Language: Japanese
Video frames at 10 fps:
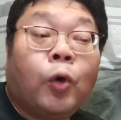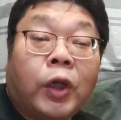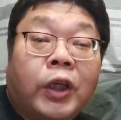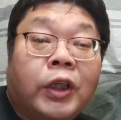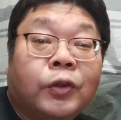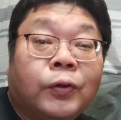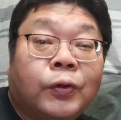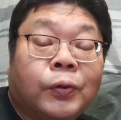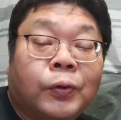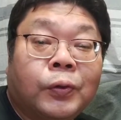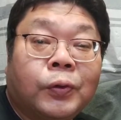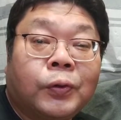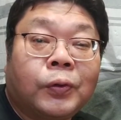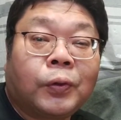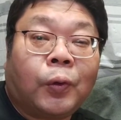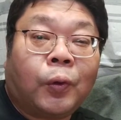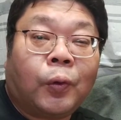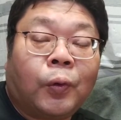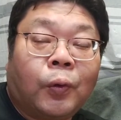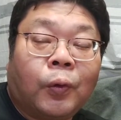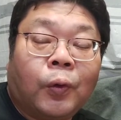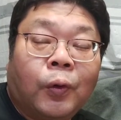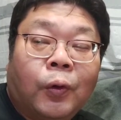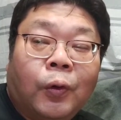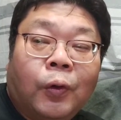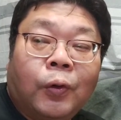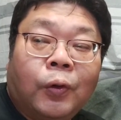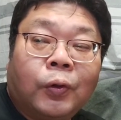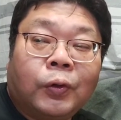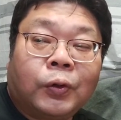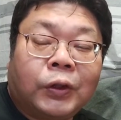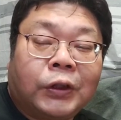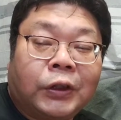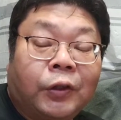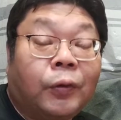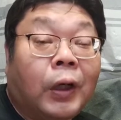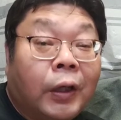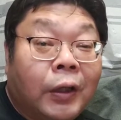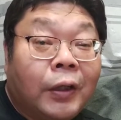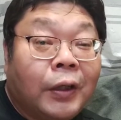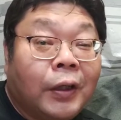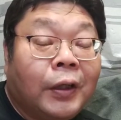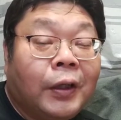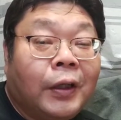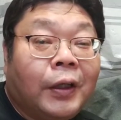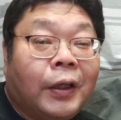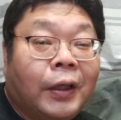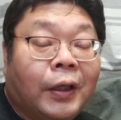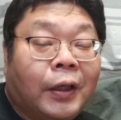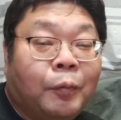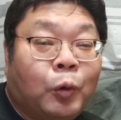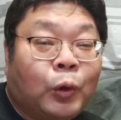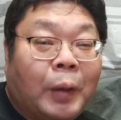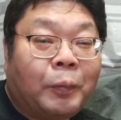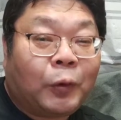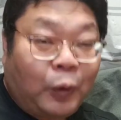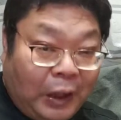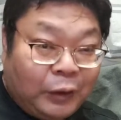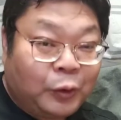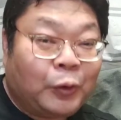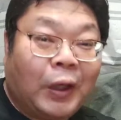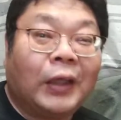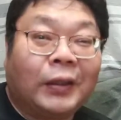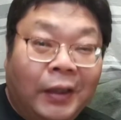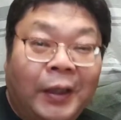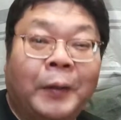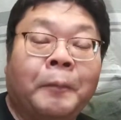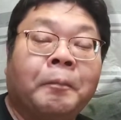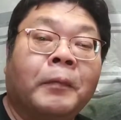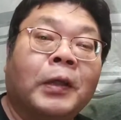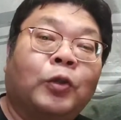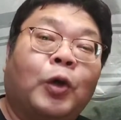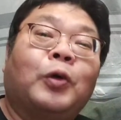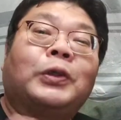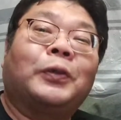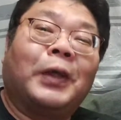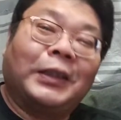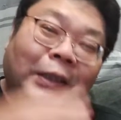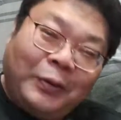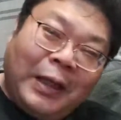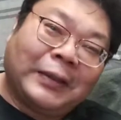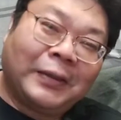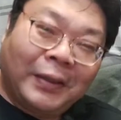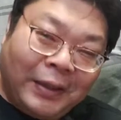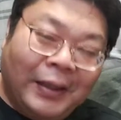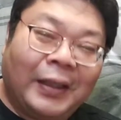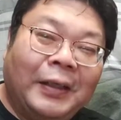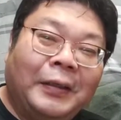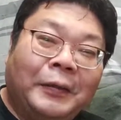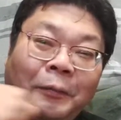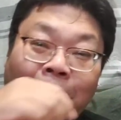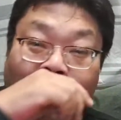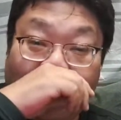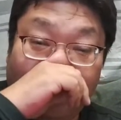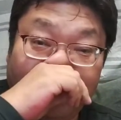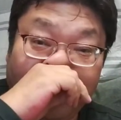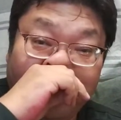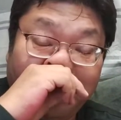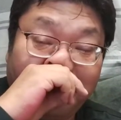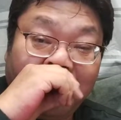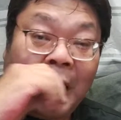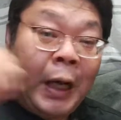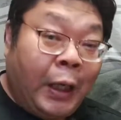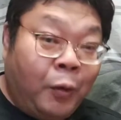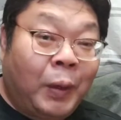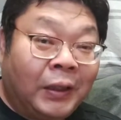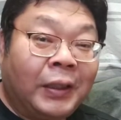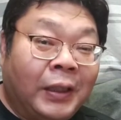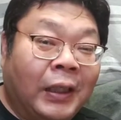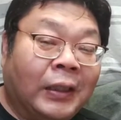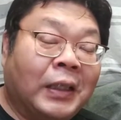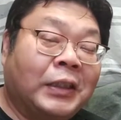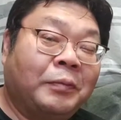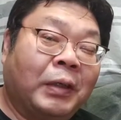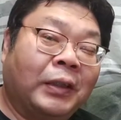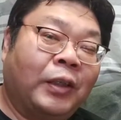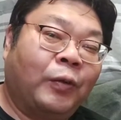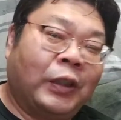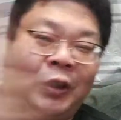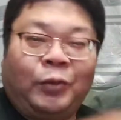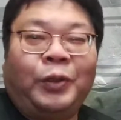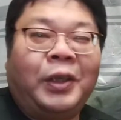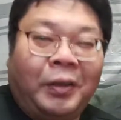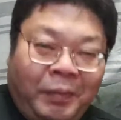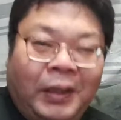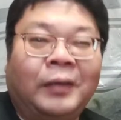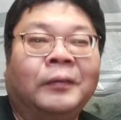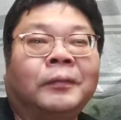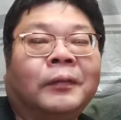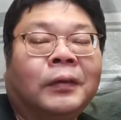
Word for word: クをリリースする、こう、スイッチっていうかね、えー、ボタンとかそういうのがあって、それを押すとガチャッと外れて、で、その替えのバッテリー、新しいバッテリーをガチャッと入れれば